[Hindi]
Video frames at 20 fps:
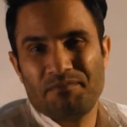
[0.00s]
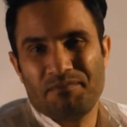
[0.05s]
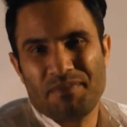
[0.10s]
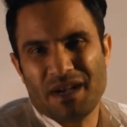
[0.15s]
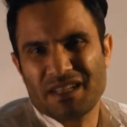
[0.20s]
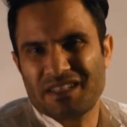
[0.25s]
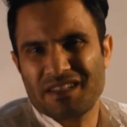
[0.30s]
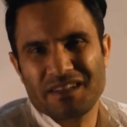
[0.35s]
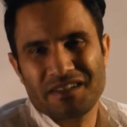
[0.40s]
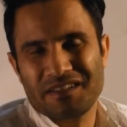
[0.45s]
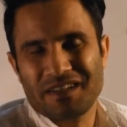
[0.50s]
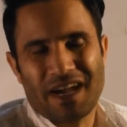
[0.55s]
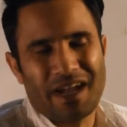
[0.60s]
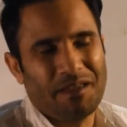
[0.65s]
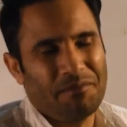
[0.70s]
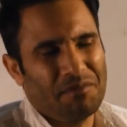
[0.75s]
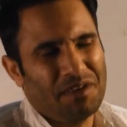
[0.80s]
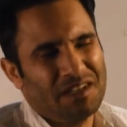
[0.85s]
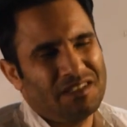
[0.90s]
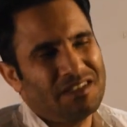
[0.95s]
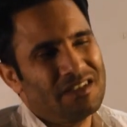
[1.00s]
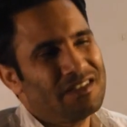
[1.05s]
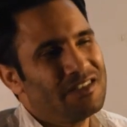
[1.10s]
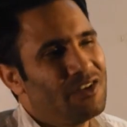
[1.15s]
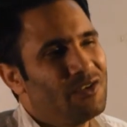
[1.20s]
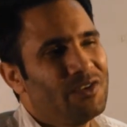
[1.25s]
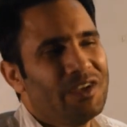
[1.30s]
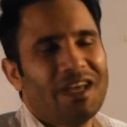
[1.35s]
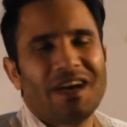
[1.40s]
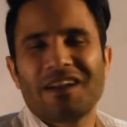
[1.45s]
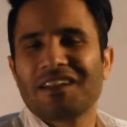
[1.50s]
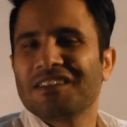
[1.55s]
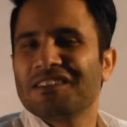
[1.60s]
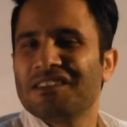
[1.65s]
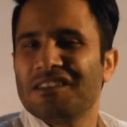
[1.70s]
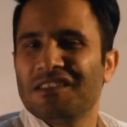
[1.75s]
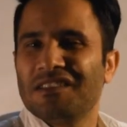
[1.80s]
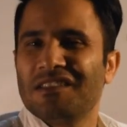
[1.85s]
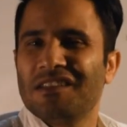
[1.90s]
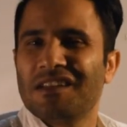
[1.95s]
पासिंग टाइम कि अच्छा चलो यार
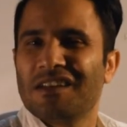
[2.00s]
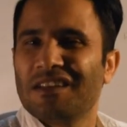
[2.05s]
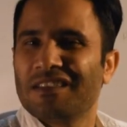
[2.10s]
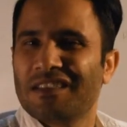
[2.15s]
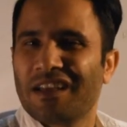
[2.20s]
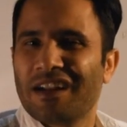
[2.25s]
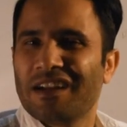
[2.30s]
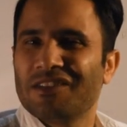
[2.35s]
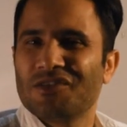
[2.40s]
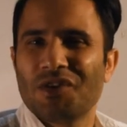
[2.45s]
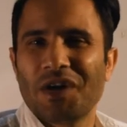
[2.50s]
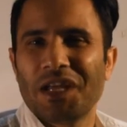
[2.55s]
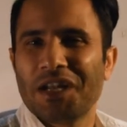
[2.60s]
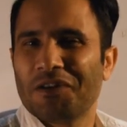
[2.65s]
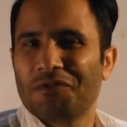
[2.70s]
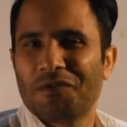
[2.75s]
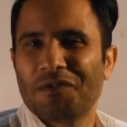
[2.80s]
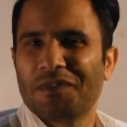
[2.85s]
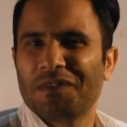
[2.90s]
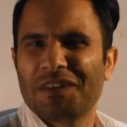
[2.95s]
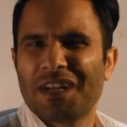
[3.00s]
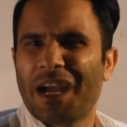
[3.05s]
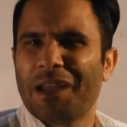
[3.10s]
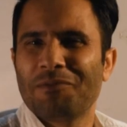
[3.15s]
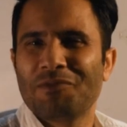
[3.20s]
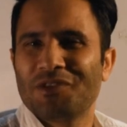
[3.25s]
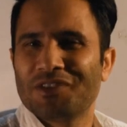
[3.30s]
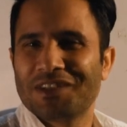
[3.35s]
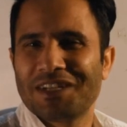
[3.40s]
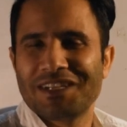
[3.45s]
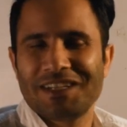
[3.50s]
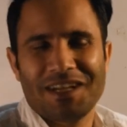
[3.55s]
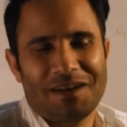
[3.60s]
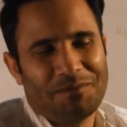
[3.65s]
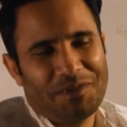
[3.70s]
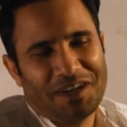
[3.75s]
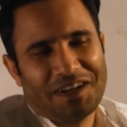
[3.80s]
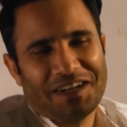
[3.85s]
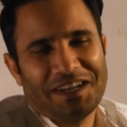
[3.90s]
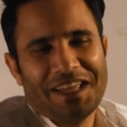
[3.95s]
किसी तरह जो है ना वो टाइम गुजर जाए
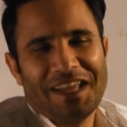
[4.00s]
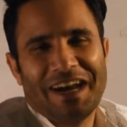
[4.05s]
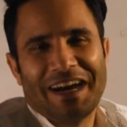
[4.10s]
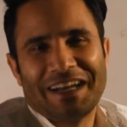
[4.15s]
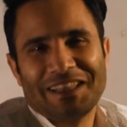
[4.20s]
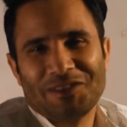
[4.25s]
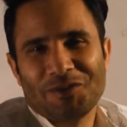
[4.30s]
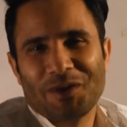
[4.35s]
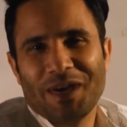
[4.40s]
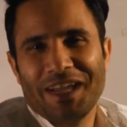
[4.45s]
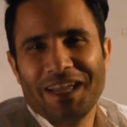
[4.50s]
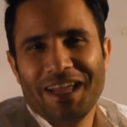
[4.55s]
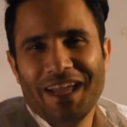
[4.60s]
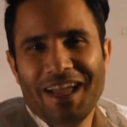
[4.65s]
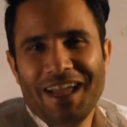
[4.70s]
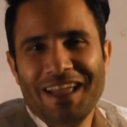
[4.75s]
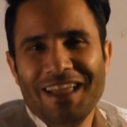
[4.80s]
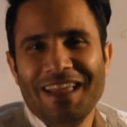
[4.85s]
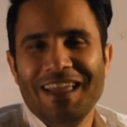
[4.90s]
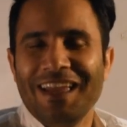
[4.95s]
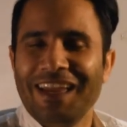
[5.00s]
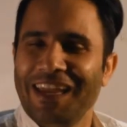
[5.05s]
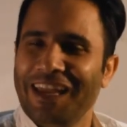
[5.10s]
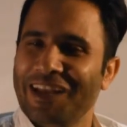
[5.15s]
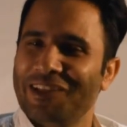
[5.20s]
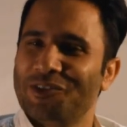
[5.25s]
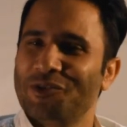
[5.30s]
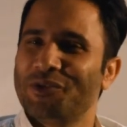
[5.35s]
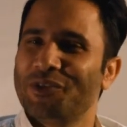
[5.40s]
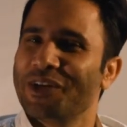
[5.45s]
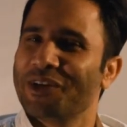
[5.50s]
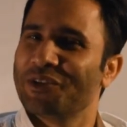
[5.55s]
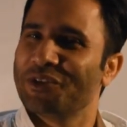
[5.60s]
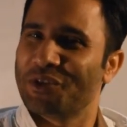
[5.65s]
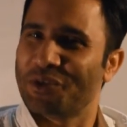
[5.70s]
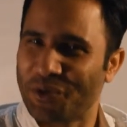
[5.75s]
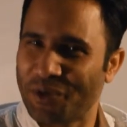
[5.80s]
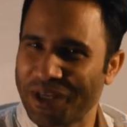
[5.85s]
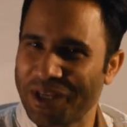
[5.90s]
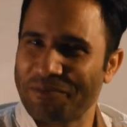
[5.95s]
हम इकट्ठे आ तो गए हैं एक दूसरे को
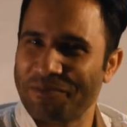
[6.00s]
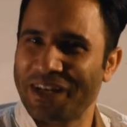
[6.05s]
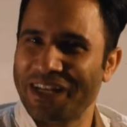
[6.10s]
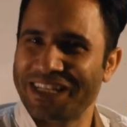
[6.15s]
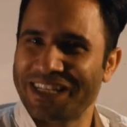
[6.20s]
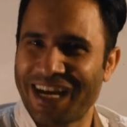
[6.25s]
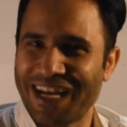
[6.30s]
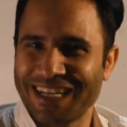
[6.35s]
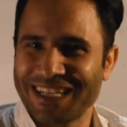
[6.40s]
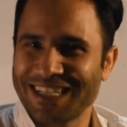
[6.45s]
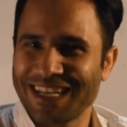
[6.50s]
छोड़ के भी नहीं जाना